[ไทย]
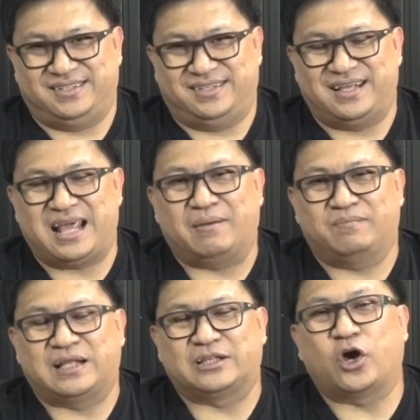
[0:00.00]
นะครับ
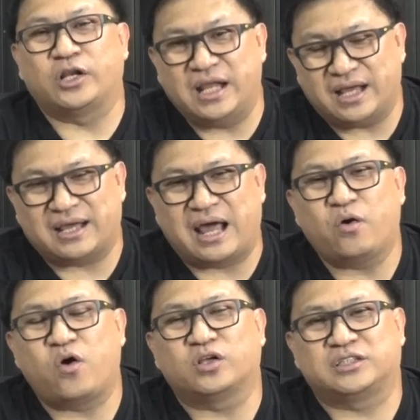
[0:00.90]
แต่ตอนนี้เขา
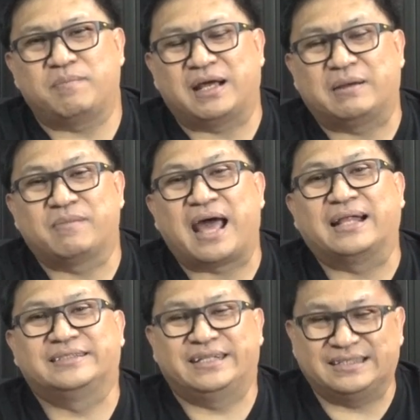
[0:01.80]
ก็จะมาทำการ
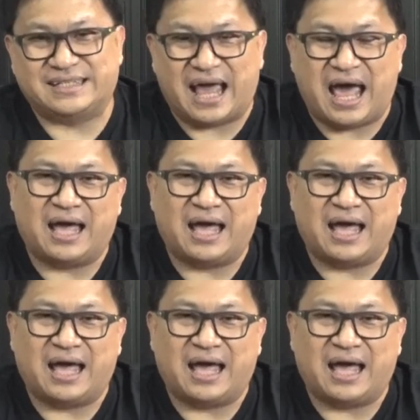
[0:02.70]
เจรจา